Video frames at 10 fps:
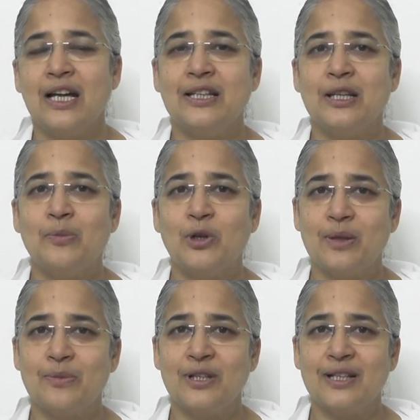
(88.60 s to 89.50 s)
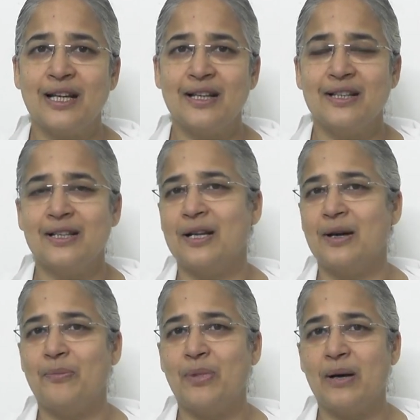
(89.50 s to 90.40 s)
అయితే మొట్టమొదట
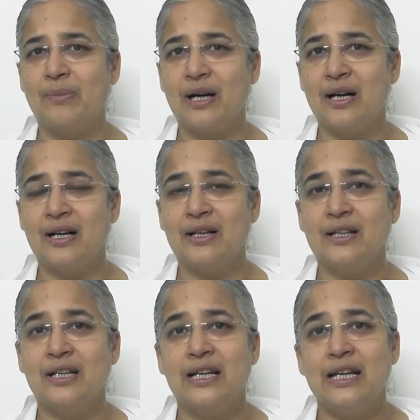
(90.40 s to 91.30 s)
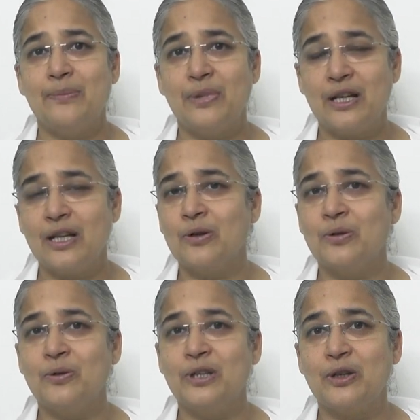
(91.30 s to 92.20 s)
బాబా
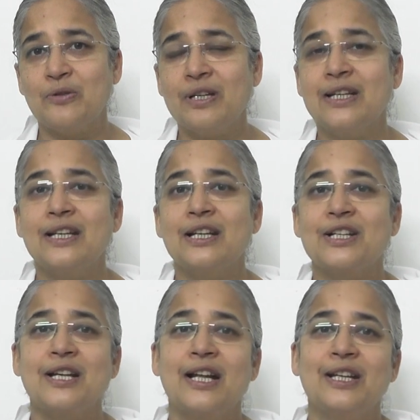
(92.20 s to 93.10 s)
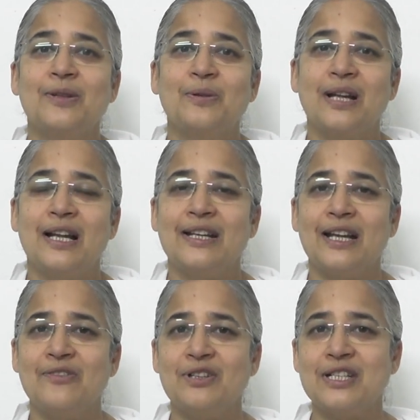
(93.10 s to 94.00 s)
పిల్లలకు ఎటువంటి నష అనేది ఉండాలి
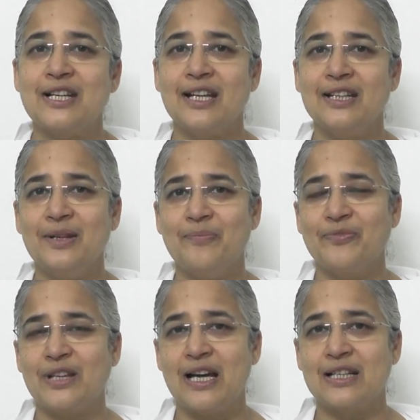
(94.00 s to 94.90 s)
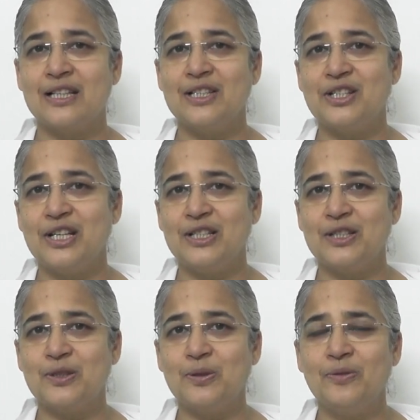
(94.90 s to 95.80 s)
అనే విషయాన్ని అర్థం
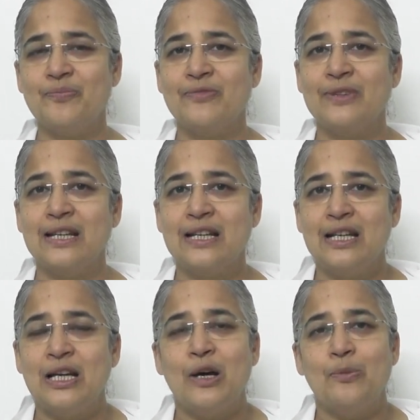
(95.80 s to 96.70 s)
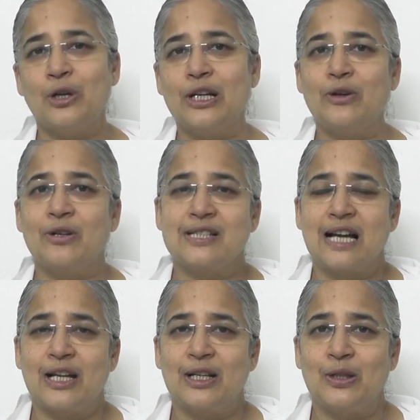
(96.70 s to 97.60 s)
చేయిస్తూ మురళి యొక్క
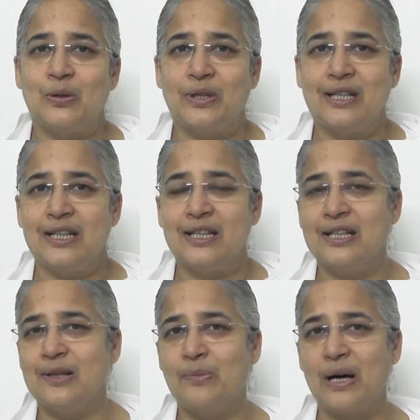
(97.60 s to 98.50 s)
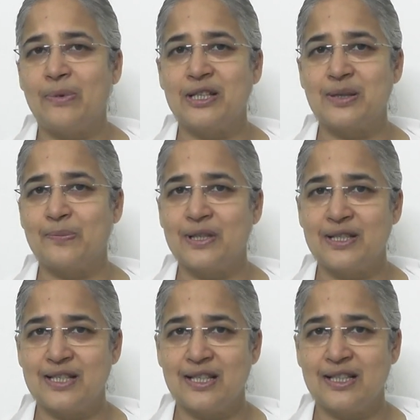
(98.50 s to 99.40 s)
సారంలోనే బాబా
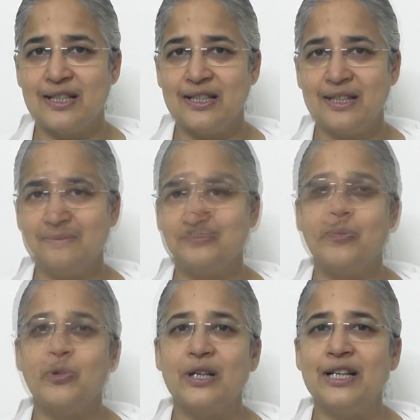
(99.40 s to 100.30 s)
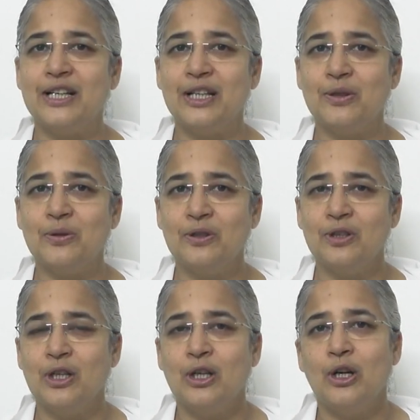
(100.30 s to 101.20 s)
చెప్పడం జరిగింది మురళి డేటు
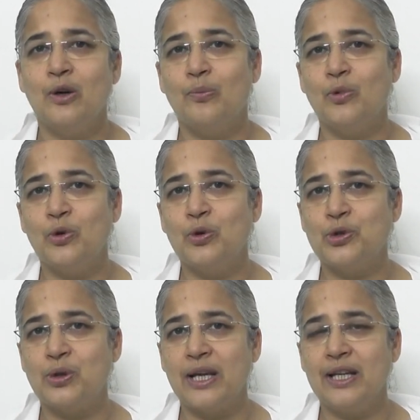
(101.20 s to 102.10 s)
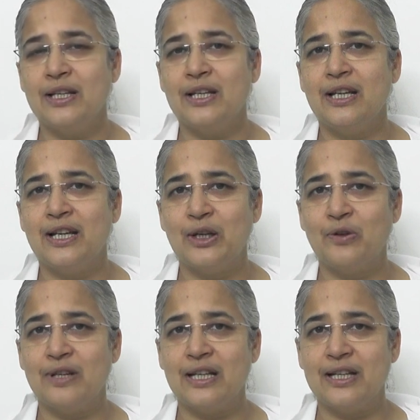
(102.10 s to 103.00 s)
మూడు జూలై
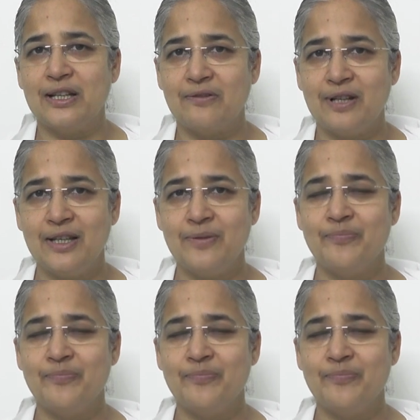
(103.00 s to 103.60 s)
రెండు వేల ఇరవై